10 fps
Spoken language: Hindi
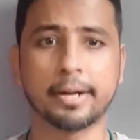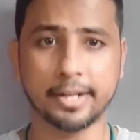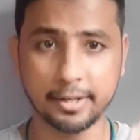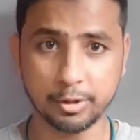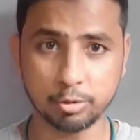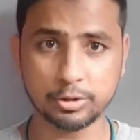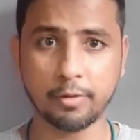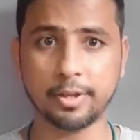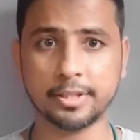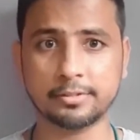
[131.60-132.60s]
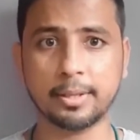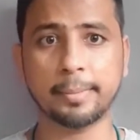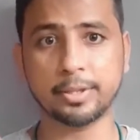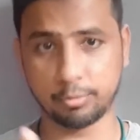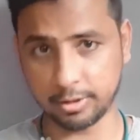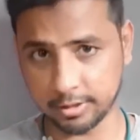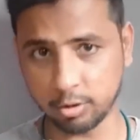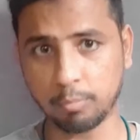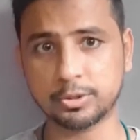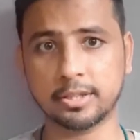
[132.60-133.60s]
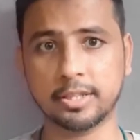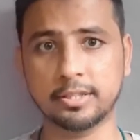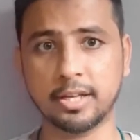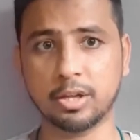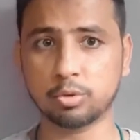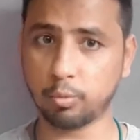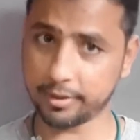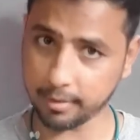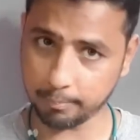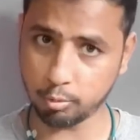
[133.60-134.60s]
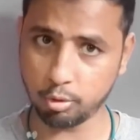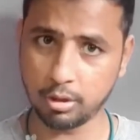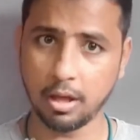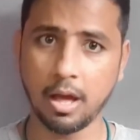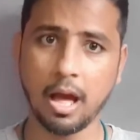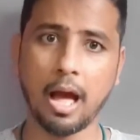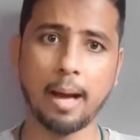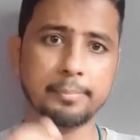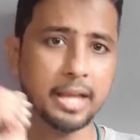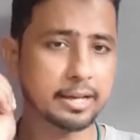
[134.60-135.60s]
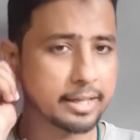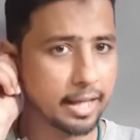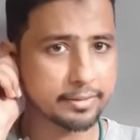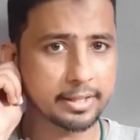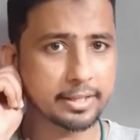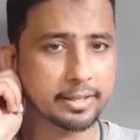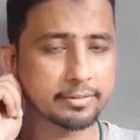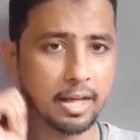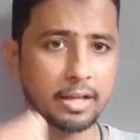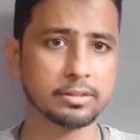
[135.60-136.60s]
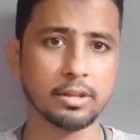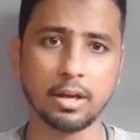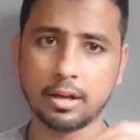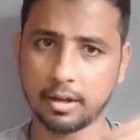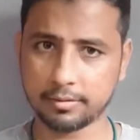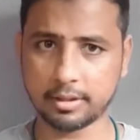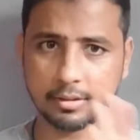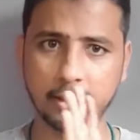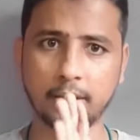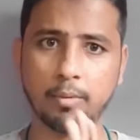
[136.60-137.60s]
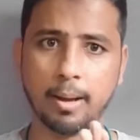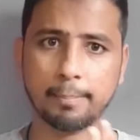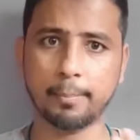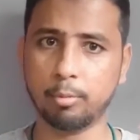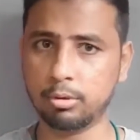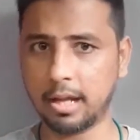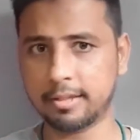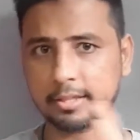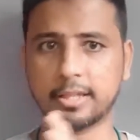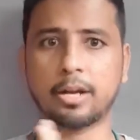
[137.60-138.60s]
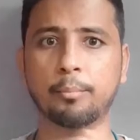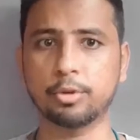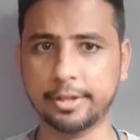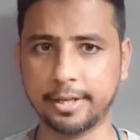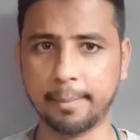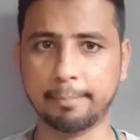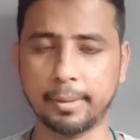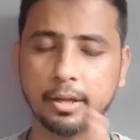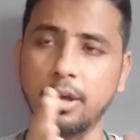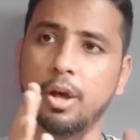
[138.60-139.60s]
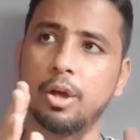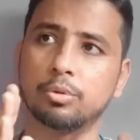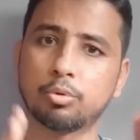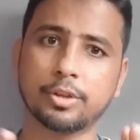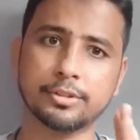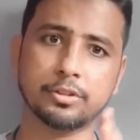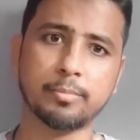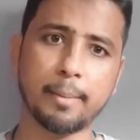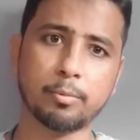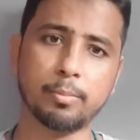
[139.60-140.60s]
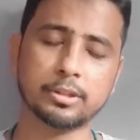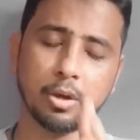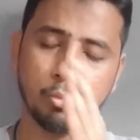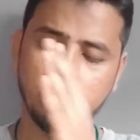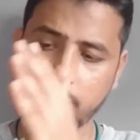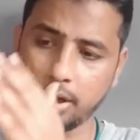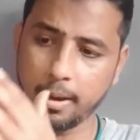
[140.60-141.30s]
मंडे ट्यूजडे वेनेसडे मैंने उसके तीन ऑप्शन दे दिया तो वैसा पोल आप डाल के आसानी के साथ कर सकते हैं वहां पे पोल डाल सकते हैं कम्युनिटी टैब पे दूसरी चीज़ मैं आपको बताऊं